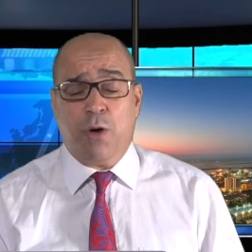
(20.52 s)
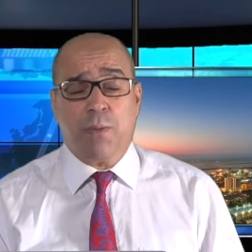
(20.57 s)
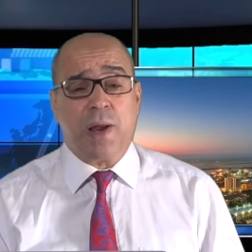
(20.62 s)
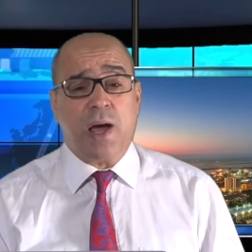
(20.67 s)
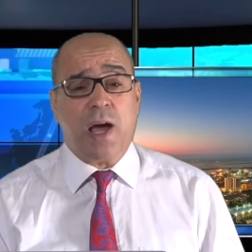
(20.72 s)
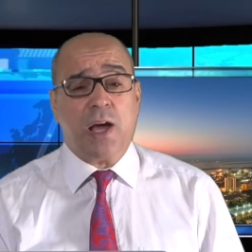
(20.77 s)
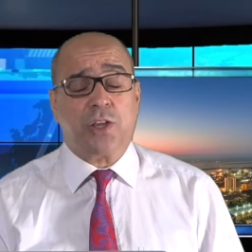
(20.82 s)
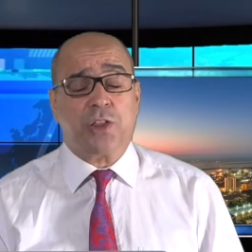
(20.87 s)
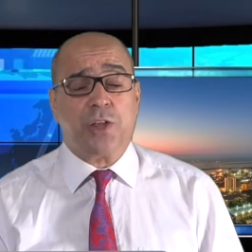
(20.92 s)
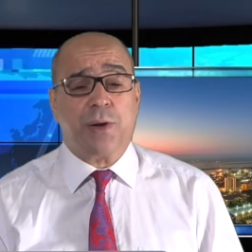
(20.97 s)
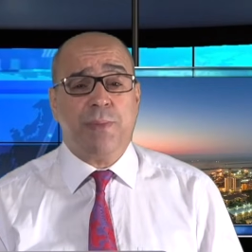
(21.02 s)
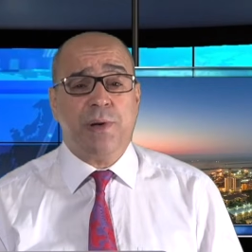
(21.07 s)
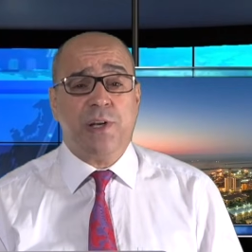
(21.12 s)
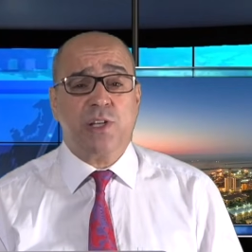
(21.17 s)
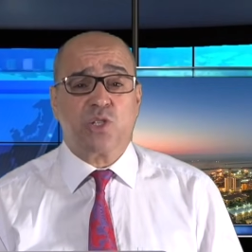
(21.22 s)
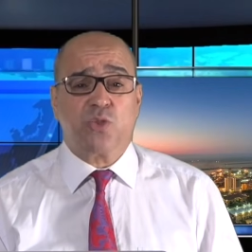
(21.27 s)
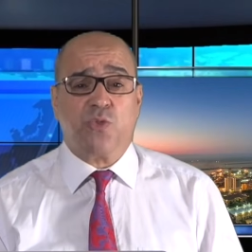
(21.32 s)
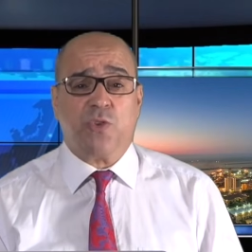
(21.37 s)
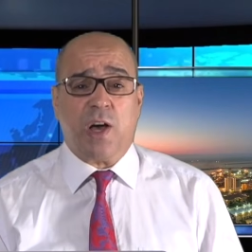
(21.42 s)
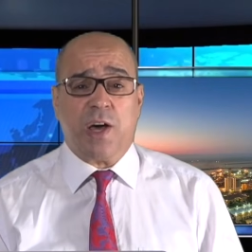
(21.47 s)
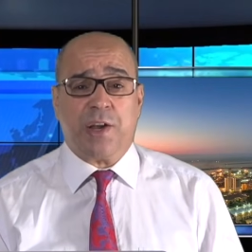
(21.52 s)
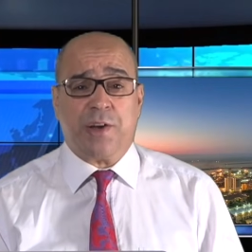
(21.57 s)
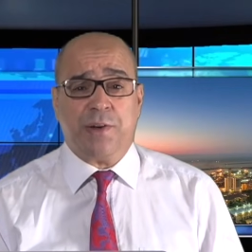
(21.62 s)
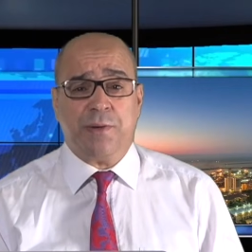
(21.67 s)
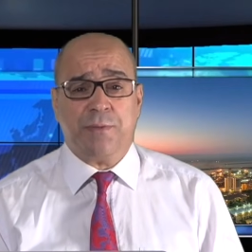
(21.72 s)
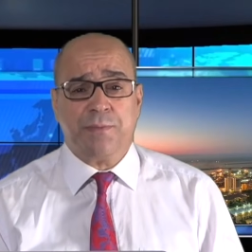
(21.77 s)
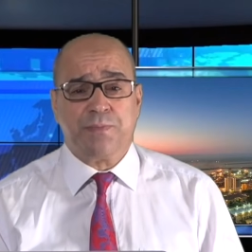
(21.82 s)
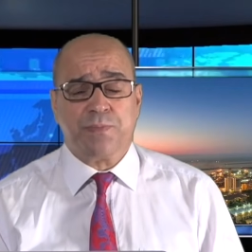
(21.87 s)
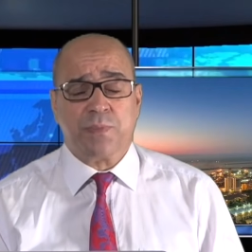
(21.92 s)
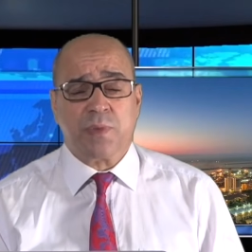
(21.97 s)
عمرها أكثر من نصف قرن
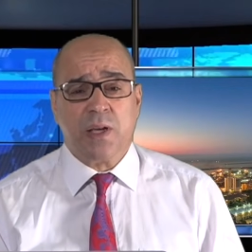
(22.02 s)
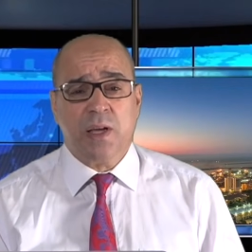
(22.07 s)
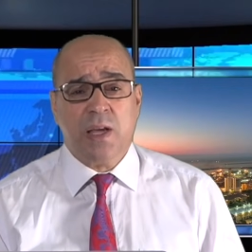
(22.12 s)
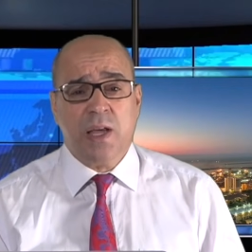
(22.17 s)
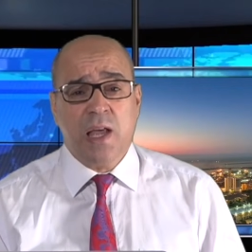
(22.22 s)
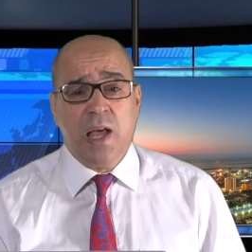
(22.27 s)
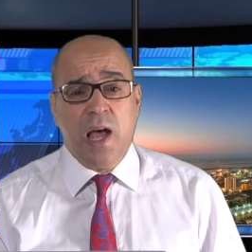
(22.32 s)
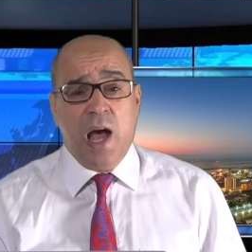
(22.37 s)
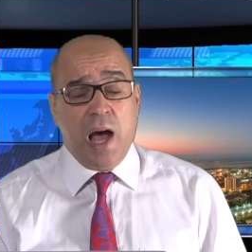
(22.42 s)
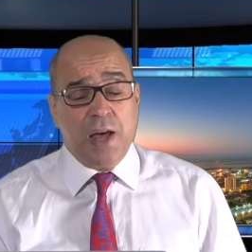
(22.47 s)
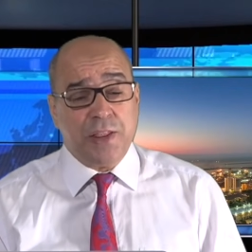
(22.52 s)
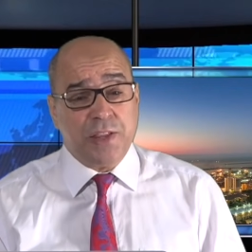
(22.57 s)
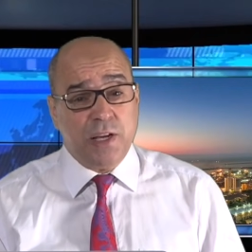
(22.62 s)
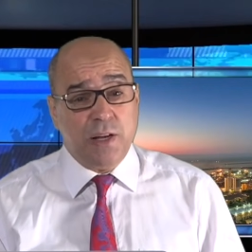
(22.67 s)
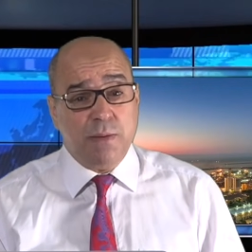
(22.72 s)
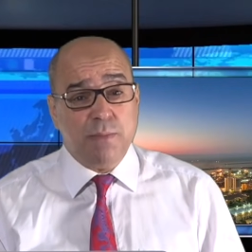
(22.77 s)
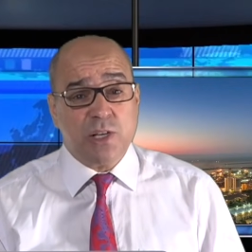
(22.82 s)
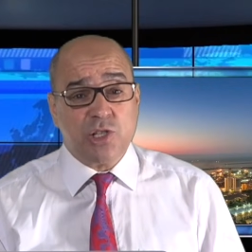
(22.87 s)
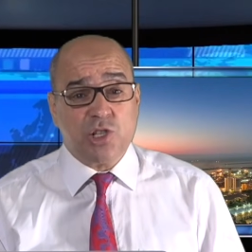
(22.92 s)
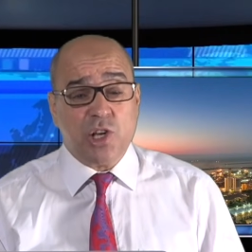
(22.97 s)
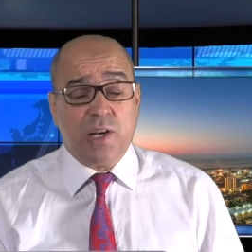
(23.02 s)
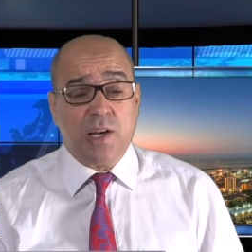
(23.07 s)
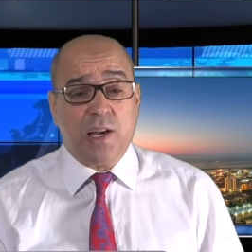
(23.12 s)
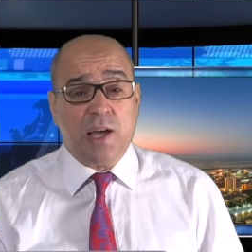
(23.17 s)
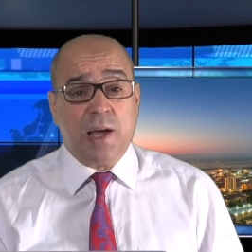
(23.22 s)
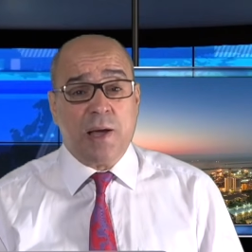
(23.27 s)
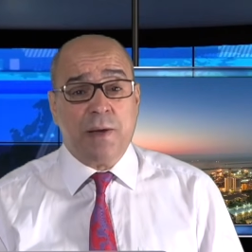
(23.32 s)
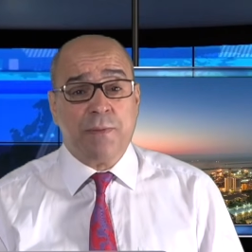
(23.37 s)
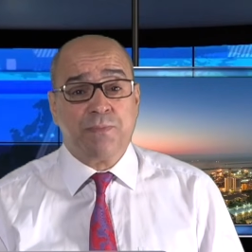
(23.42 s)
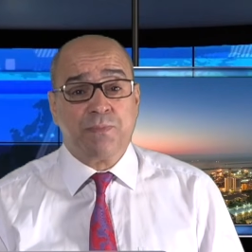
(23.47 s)
هذه
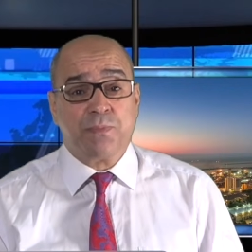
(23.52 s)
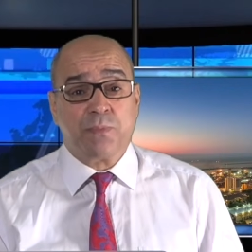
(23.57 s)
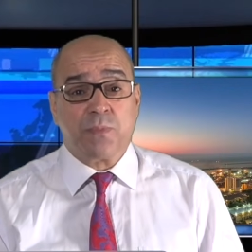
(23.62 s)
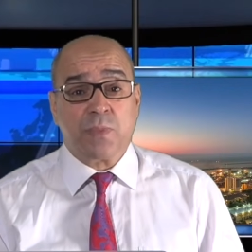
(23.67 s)
المجلة